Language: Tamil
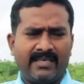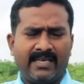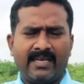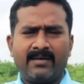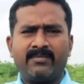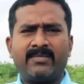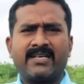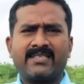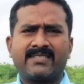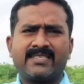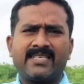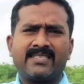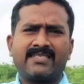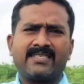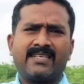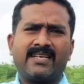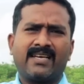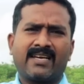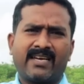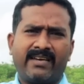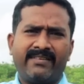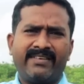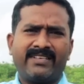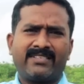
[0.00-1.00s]
என் மனசாட்சியில்
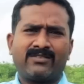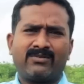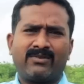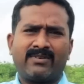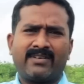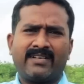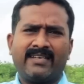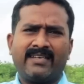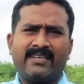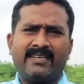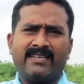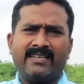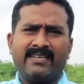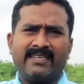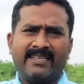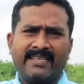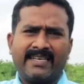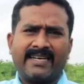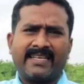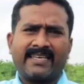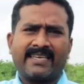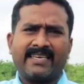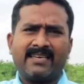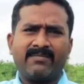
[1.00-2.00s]
நான் கைவே சொல்கிறேன்
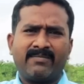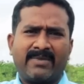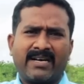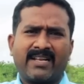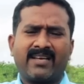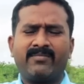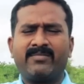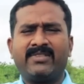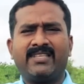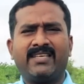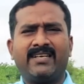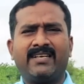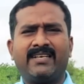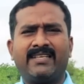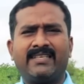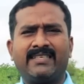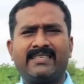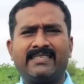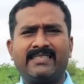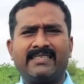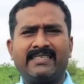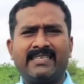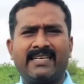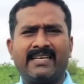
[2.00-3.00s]
எனக்கே மன அமைதி இல்லை
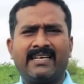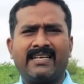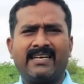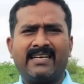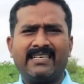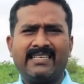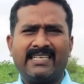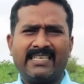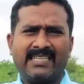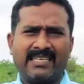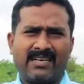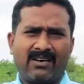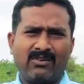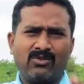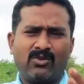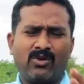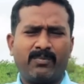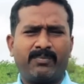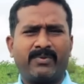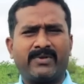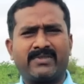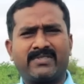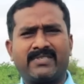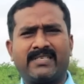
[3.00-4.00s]
ஏன்னா ஏதாவது
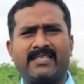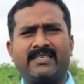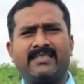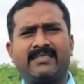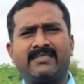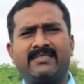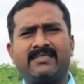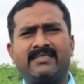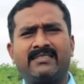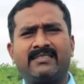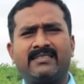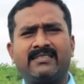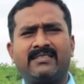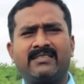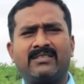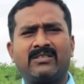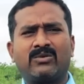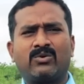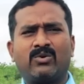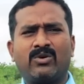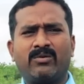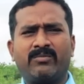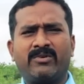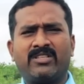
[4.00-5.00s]
ஒரு பிரச்சனை
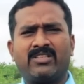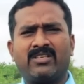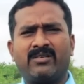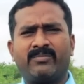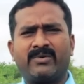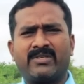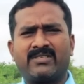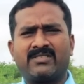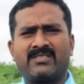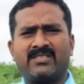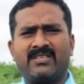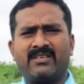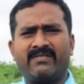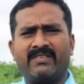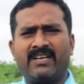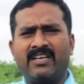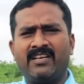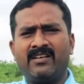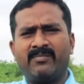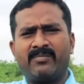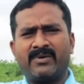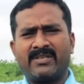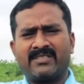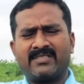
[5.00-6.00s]
குடும்பத்தில் பிரச்சனை
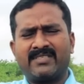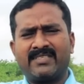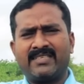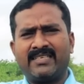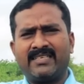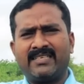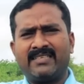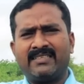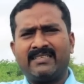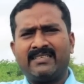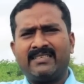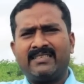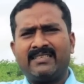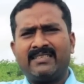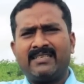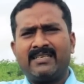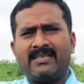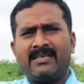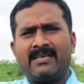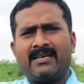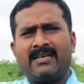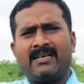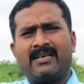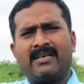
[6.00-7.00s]
வெளியில் பிரச்சனை
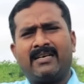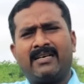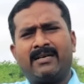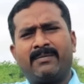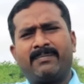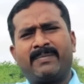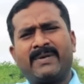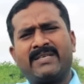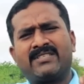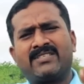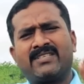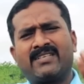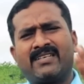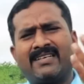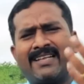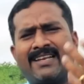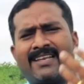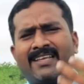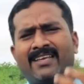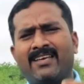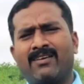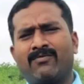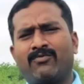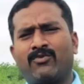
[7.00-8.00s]
பேசுகிற
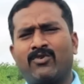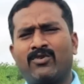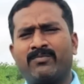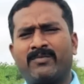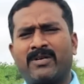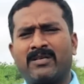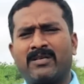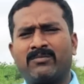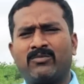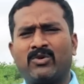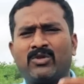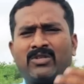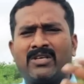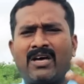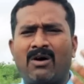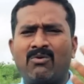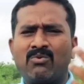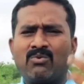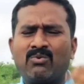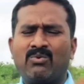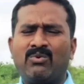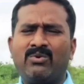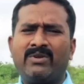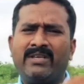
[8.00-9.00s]
நிறைய ஃபோன் பண்ணும்போது
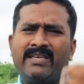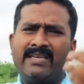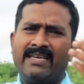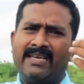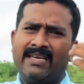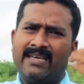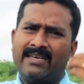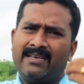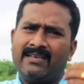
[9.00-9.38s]
அவங்களுடைய